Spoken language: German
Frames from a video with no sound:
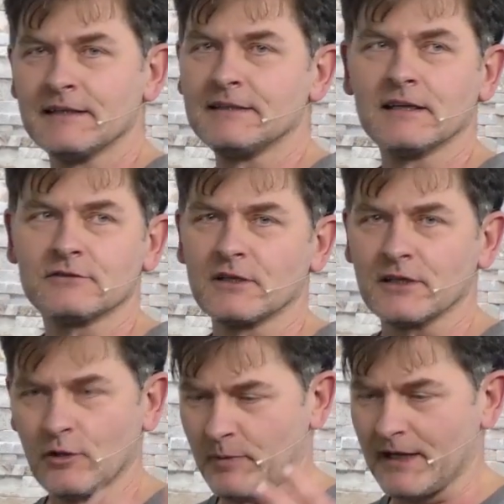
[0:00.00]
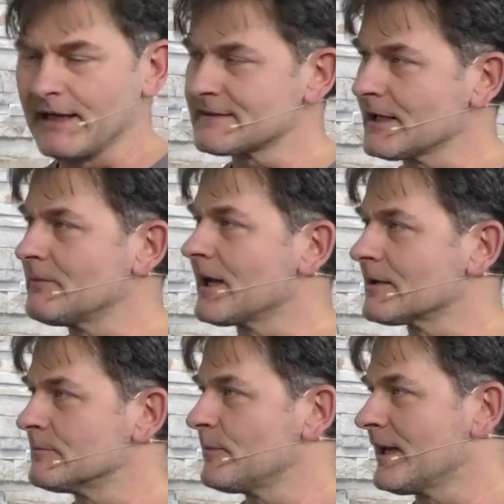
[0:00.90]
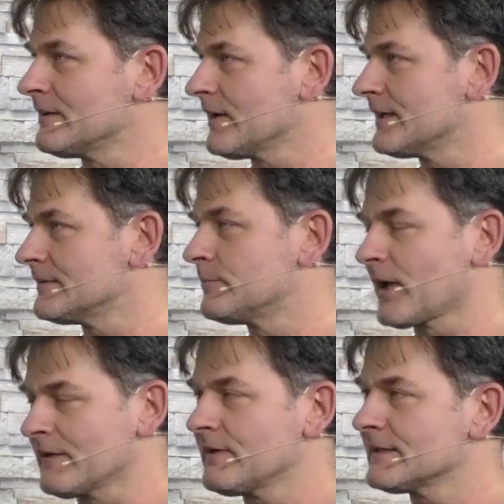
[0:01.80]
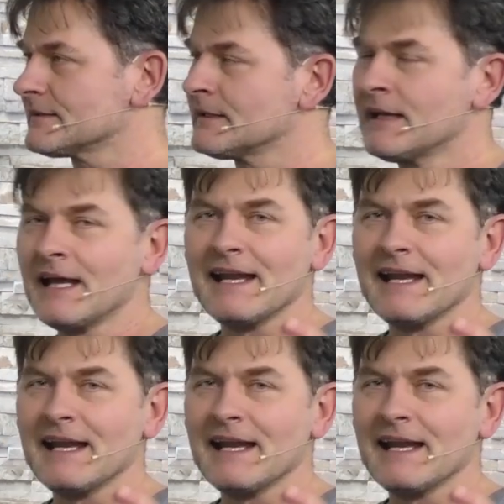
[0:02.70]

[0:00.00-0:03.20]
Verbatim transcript: die natürlich auch bei einer extrem langen Brennweite